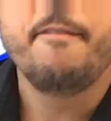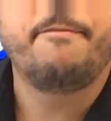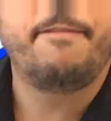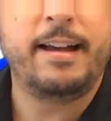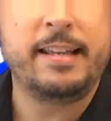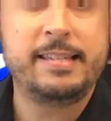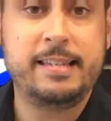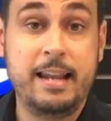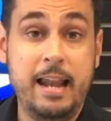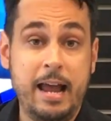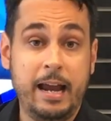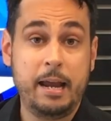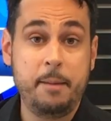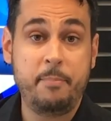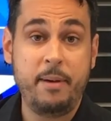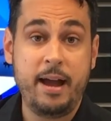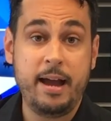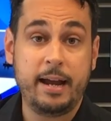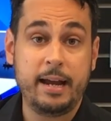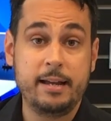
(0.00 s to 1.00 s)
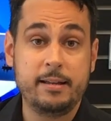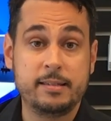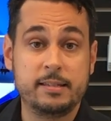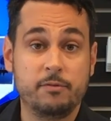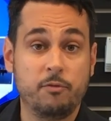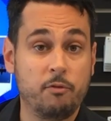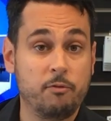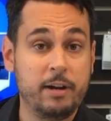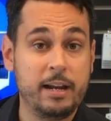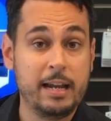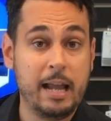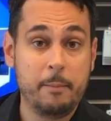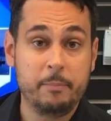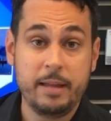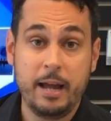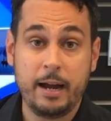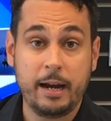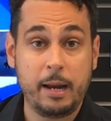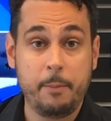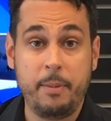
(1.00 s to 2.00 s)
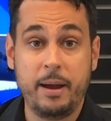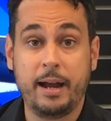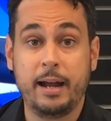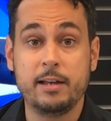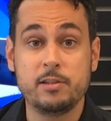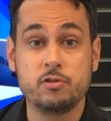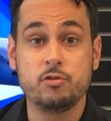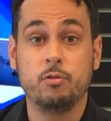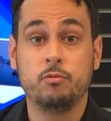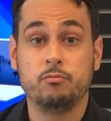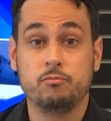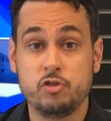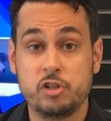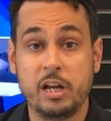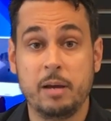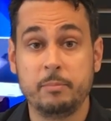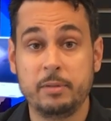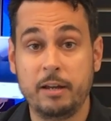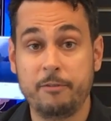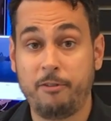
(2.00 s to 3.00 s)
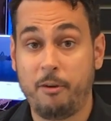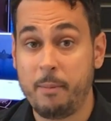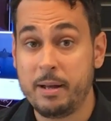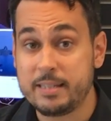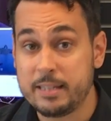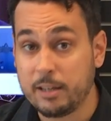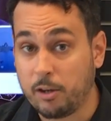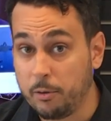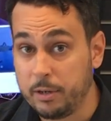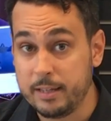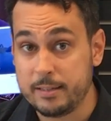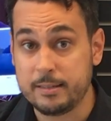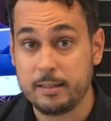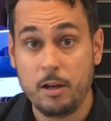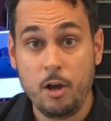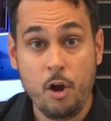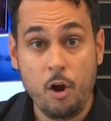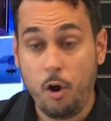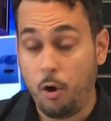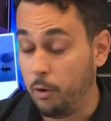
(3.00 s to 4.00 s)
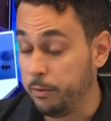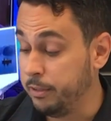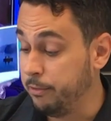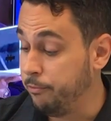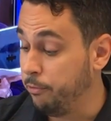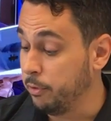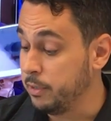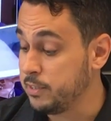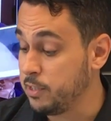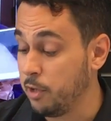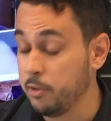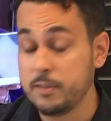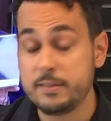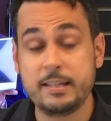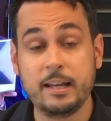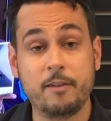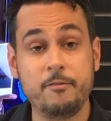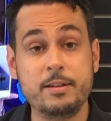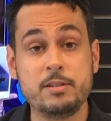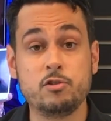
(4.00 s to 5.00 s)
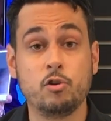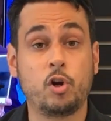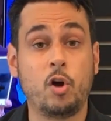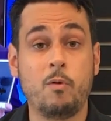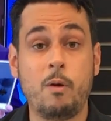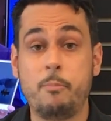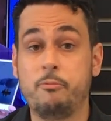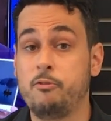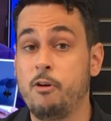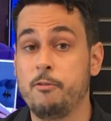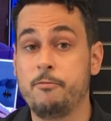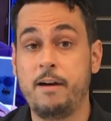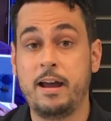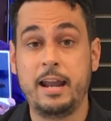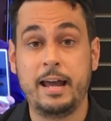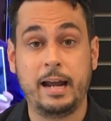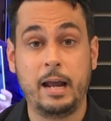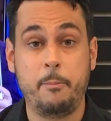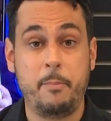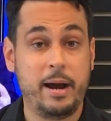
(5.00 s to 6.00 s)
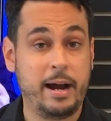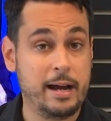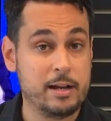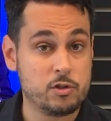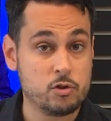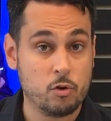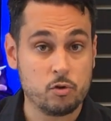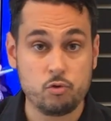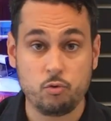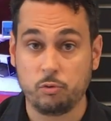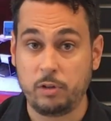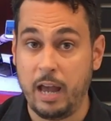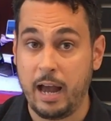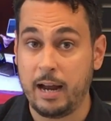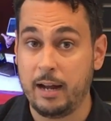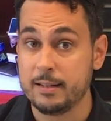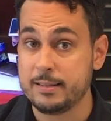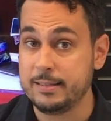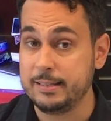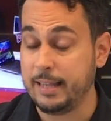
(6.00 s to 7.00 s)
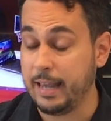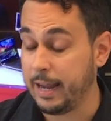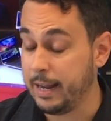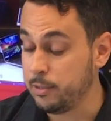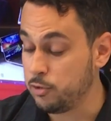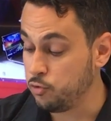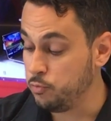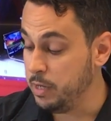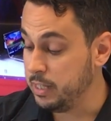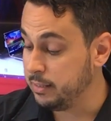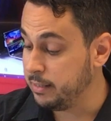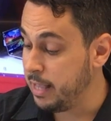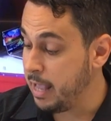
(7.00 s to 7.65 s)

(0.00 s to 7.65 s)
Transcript: Facile à réparer si vous voulez l'amener en réparation. Chez MD Informatique, on est, on est fournisseur de services, donc on va pouvoir faire la réparation sous garantie gratuite.